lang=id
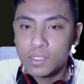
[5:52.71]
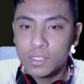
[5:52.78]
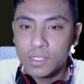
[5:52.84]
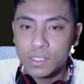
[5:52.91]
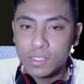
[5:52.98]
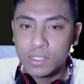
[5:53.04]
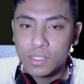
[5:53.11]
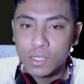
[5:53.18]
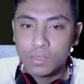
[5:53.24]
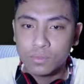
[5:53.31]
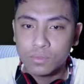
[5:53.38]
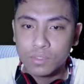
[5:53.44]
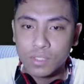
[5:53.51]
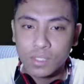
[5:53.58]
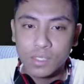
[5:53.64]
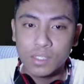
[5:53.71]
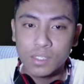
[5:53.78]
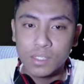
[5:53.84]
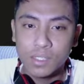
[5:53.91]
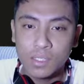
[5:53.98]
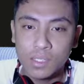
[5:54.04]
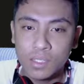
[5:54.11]
jadi kita taruh Uta
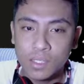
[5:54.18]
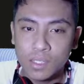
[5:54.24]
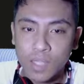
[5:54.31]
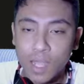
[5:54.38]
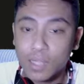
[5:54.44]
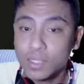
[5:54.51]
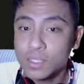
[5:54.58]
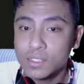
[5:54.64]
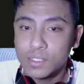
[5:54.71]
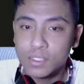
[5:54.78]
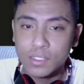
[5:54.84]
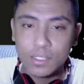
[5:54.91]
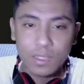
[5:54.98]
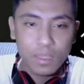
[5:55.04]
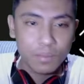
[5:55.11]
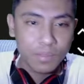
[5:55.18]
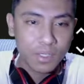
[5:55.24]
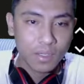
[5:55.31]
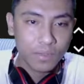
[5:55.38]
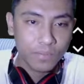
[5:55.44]
di atasnya Sinami